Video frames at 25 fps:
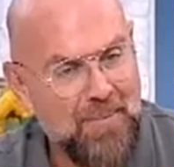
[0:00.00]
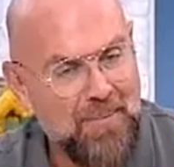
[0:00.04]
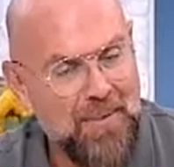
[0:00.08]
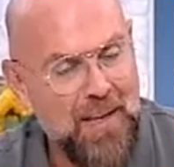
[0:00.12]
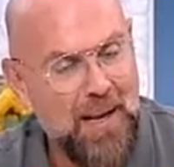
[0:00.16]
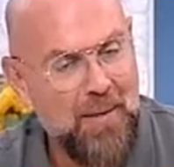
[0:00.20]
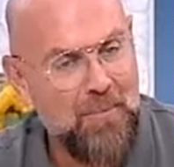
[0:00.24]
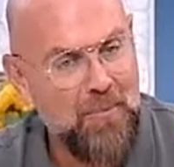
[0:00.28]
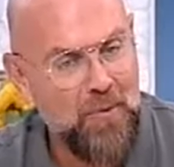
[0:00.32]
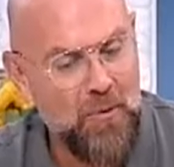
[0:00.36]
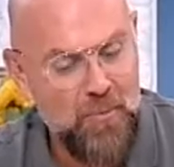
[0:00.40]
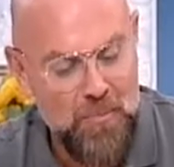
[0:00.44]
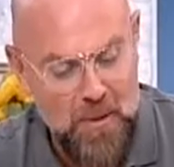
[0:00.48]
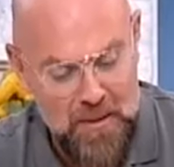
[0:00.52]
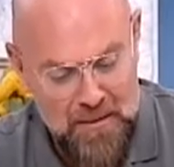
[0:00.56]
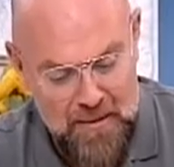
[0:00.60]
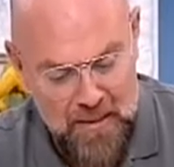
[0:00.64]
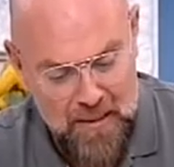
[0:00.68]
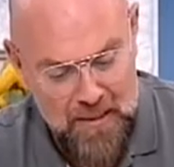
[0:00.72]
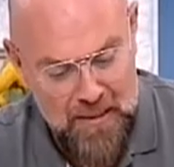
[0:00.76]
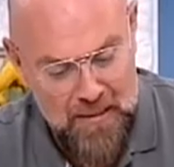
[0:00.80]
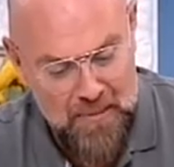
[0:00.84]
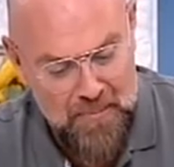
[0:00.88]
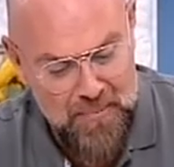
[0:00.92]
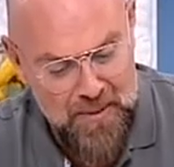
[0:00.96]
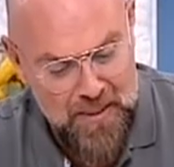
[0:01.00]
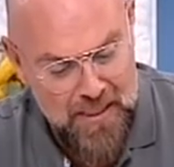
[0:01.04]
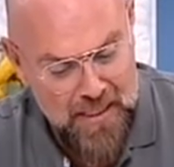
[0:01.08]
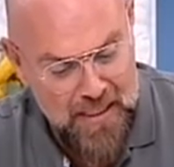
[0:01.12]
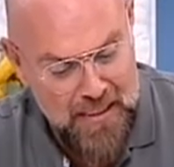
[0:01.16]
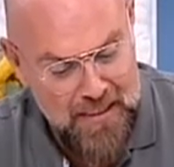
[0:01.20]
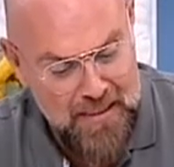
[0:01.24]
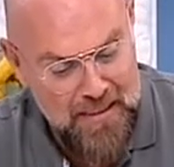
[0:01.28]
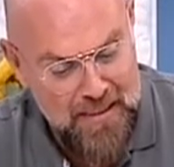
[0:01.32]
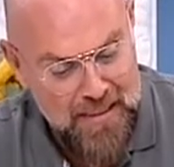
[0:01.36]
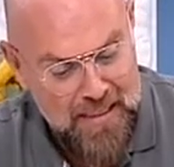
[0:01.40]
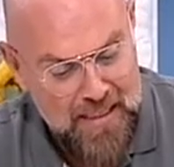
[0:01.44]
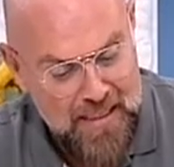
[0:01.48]
عم تعمله بطل
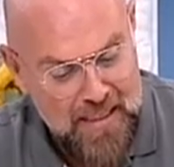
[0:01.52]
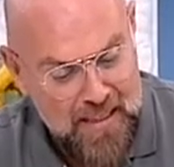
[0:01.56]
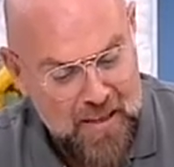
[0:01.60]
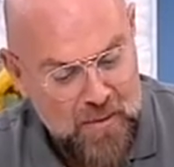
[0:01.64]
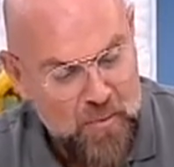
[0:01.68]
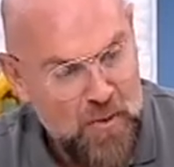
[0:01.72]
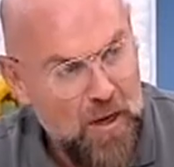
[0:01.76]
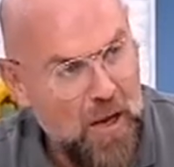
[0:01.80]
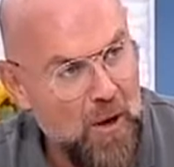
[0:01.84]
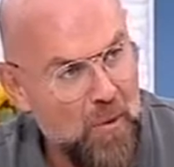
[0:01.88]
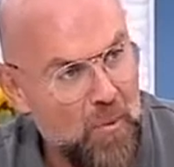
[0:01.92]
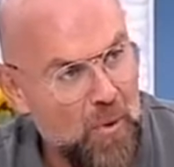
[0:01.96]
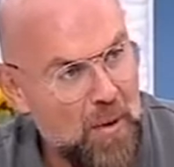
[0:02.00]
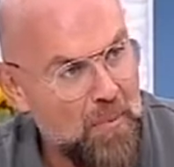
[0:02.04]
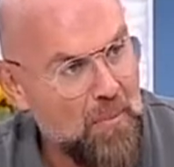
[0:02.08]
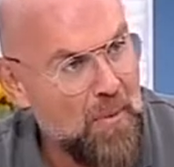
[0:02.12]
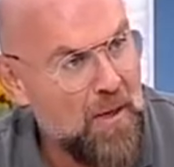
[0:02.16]
لبنان لاول نعم.